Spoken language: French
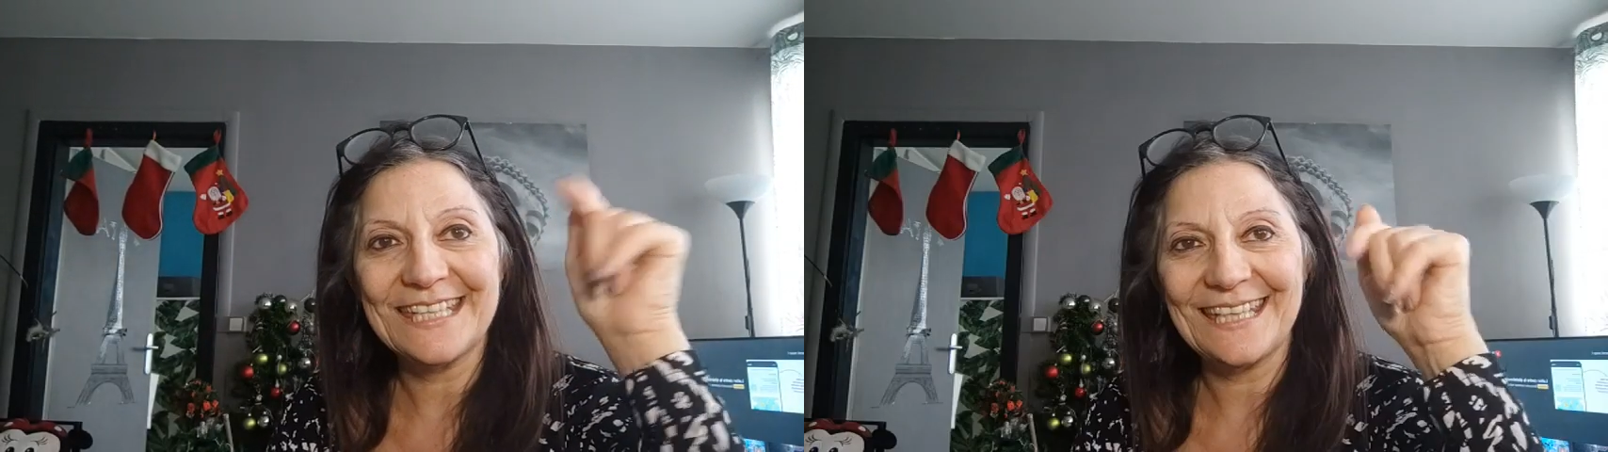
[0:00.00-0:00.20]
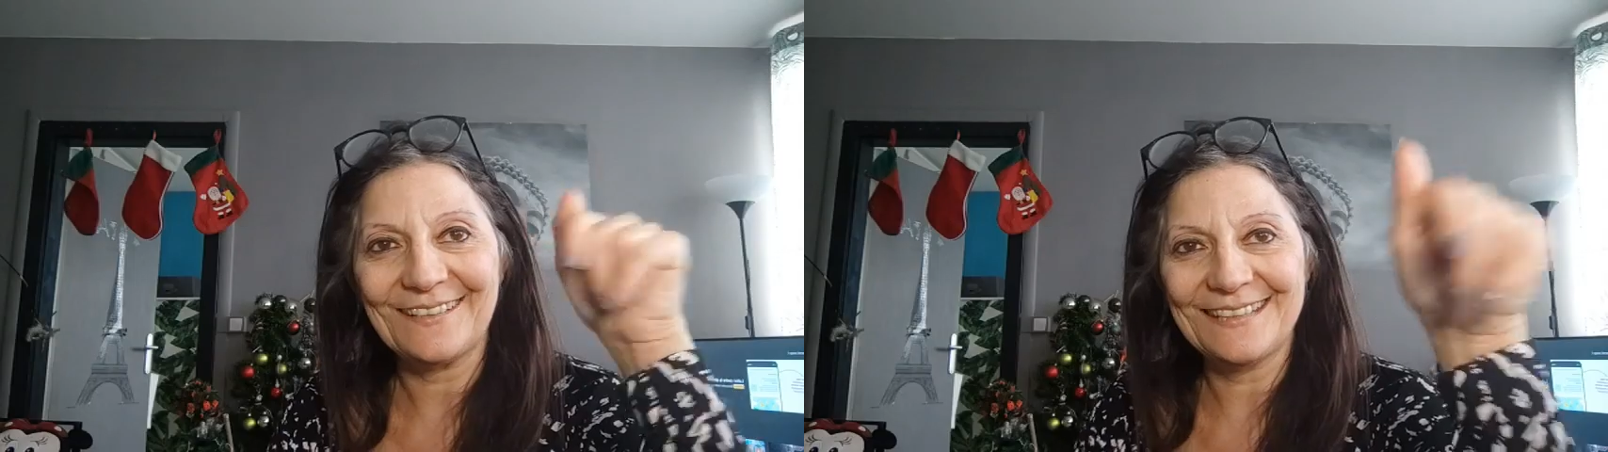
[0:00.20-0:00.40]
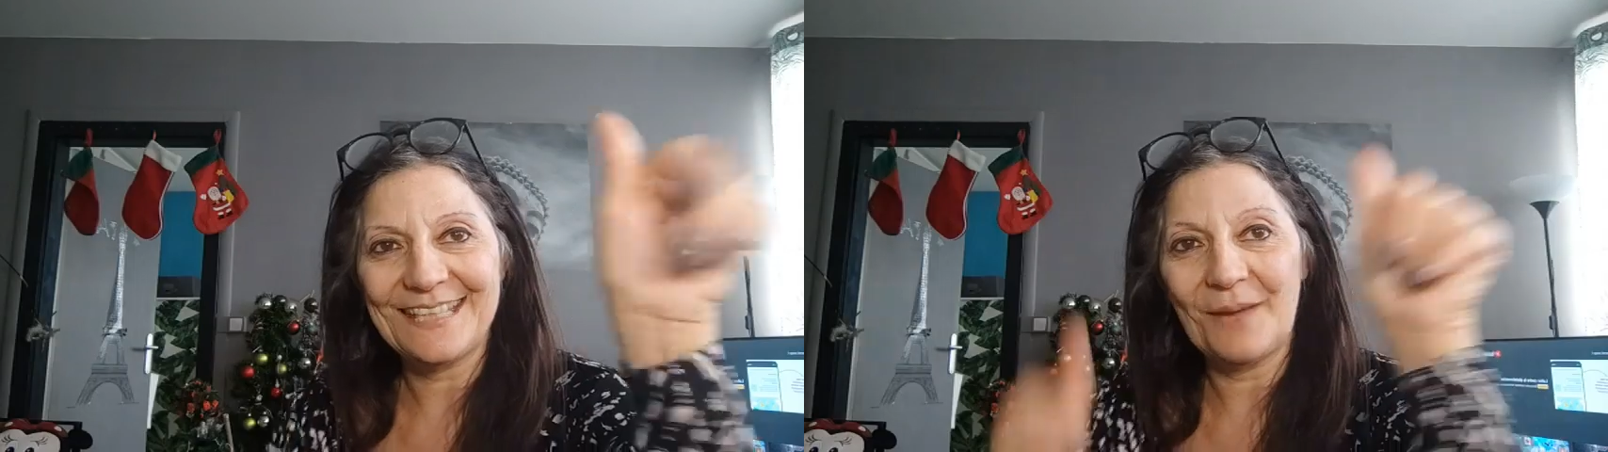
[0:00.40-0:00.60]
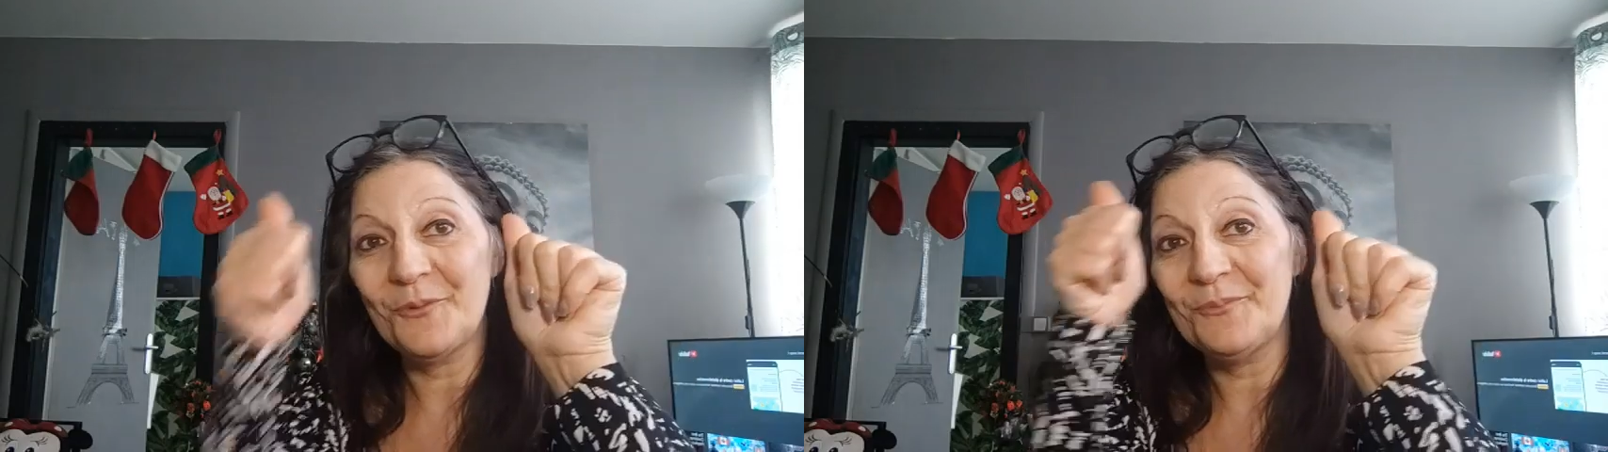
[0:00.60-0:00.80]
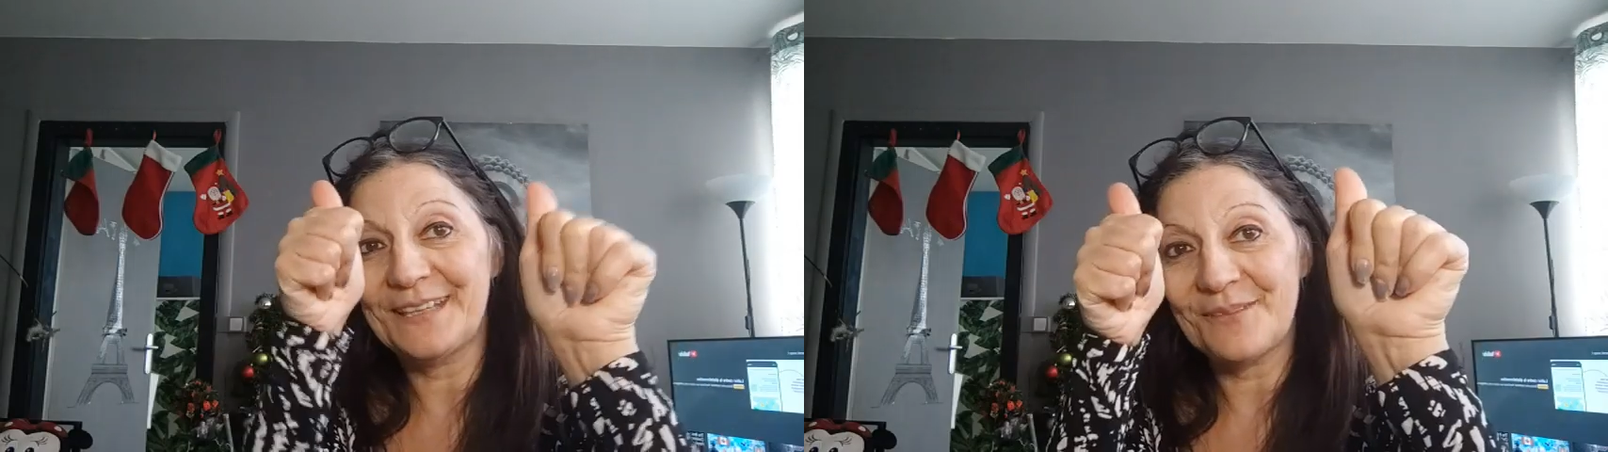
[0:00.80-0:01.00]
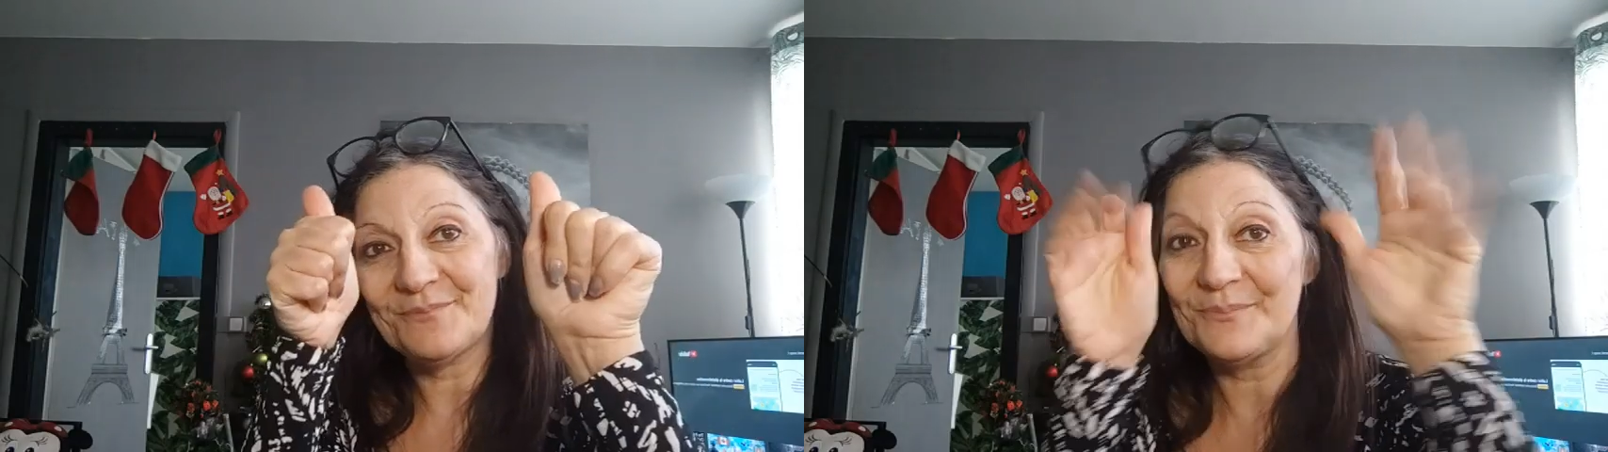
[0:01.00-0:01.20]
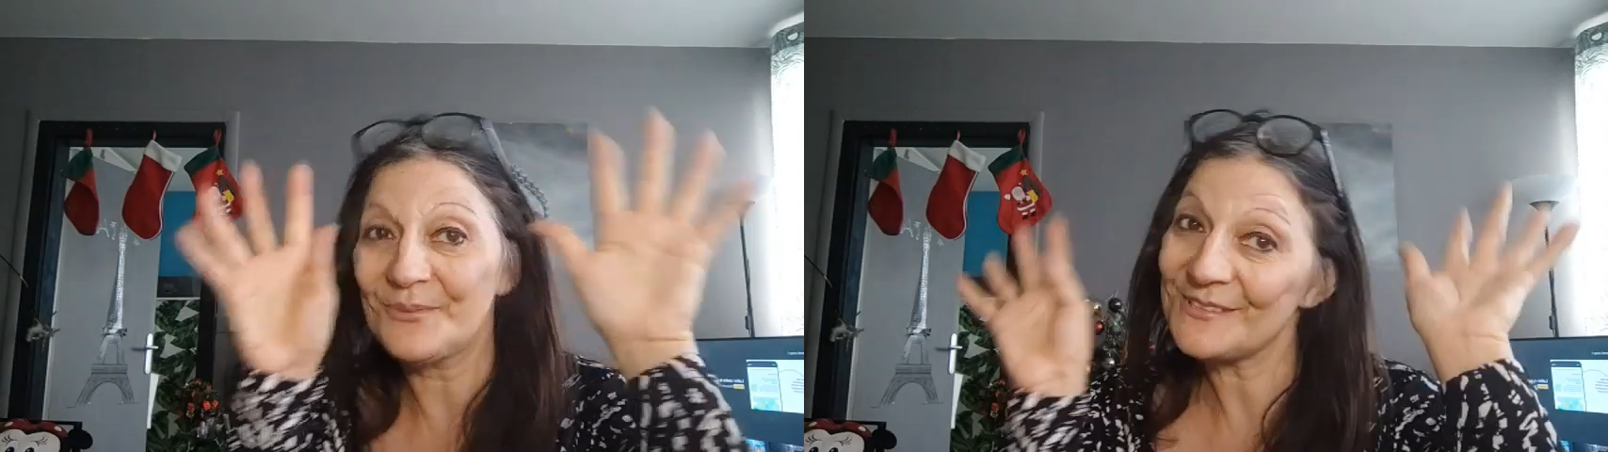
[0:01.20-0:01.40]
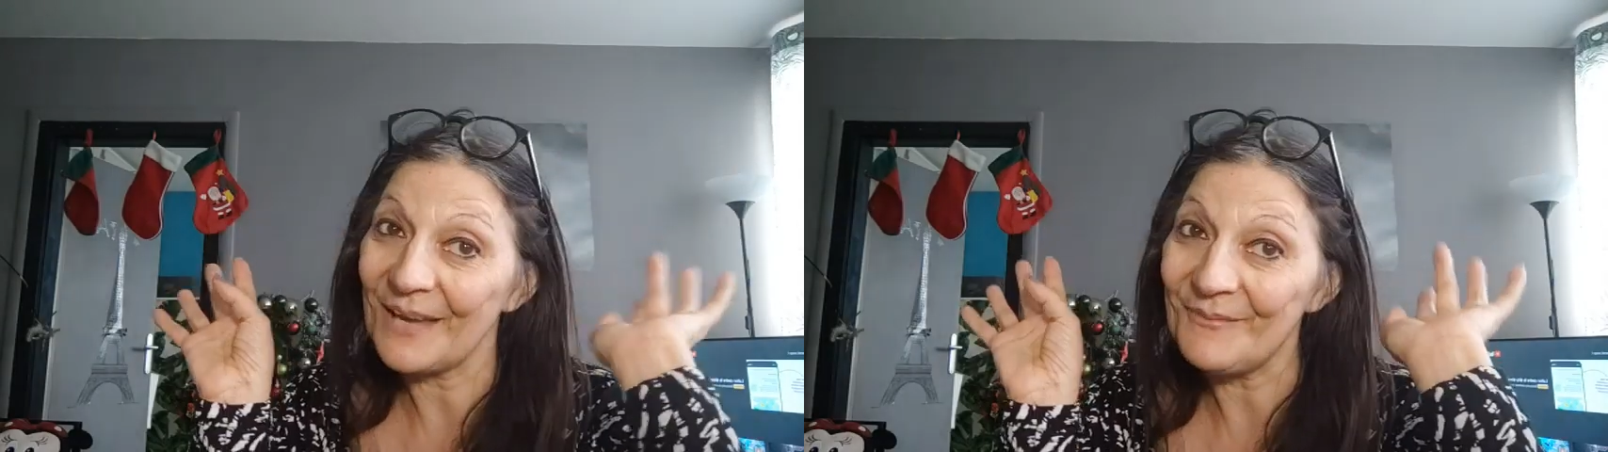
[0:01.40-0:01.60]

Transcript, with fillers: je t'ai je amo. mettez un petit pouce,